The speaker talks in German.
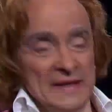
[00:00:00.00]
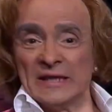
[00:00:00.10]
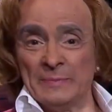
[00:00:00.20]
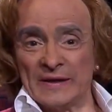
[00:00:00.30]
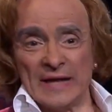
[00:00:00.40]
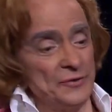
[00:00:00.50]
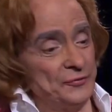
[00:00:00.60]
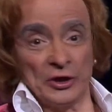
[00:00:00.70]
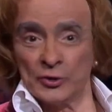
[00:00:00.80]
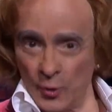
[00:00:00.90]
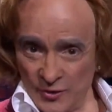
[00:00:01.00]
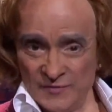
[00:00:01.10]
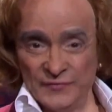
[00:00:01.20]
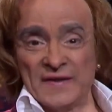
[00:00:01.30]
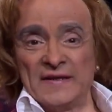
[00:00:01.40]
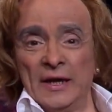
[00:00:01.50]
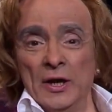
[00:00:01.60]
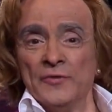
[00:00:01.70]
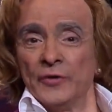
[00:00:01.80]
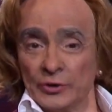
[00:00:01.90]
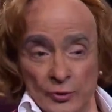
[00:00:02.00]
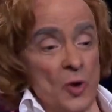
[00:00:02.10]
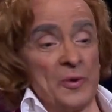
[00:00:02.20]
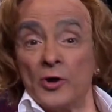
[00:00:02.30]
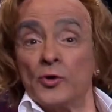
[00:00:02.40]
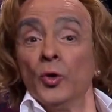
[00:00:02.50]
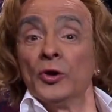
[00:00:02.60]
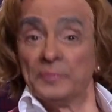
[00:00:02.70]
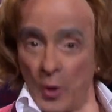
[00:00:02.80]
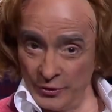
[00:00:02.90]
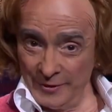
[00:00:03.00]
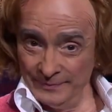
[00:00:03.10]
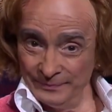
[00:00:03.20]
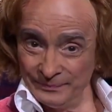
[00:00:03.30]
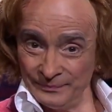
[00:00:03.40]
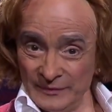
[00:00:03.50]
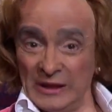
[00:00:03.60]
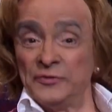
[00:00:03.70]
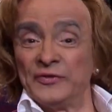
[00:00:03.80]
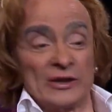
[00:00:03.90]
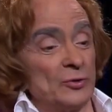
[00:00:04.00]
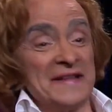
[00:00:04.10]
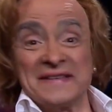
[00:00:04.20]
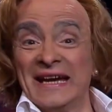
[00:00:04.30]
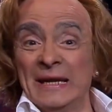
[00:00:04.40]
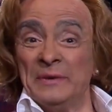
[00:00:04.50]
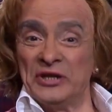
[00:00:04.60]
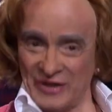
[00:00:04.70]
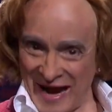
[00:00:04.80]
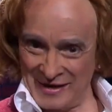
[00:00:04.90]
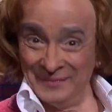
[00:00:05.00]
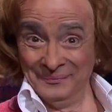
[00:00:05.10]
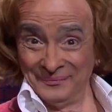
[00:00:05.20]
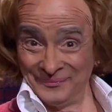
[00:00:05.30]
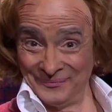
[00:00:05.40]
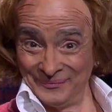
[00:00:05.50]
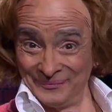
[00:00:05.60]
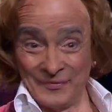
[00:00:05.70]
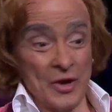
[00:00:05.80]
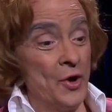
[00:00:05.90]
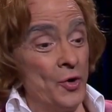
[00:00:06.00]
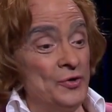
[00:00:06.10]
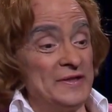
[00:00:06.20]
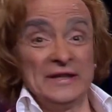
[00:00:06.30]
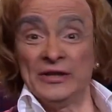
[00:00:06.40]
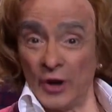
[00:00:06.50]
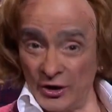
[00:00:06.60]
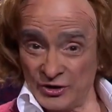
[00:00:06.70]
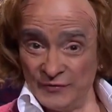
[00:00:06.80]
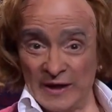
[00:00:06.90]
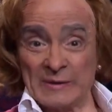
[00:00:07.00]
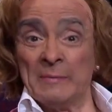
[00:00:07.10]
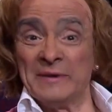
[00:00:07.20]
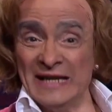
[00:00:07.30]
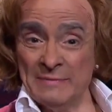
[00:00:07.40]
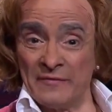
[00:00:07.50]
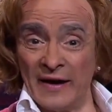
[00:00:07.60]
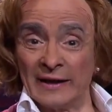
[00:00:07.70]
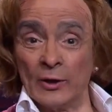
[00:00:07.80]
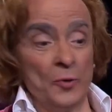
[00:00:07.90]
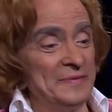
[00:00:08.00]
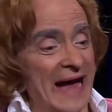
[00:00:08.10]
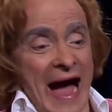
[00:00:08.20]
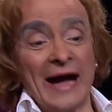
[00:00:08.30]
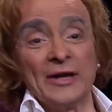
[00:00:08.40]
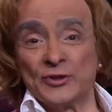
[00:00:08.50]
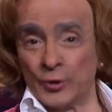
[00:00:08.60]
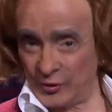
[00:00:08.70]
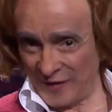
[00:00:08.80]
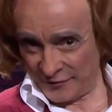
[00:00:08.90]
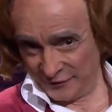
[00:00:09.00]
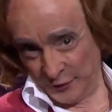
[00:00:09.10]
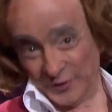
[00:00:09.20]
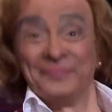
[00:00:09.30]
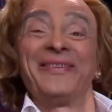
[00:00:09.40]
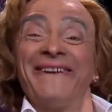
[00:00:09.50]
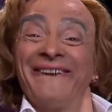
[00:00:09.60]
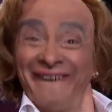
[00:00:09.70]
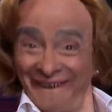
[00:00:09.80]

sind bekannt für den großen Verzehr von Knoblauch, Kohl und Bohnen, also. die die Flatulenz erheblich steigern und die deutschen Werte beim Klimawandel um Jahre zurückwerfen würden. Also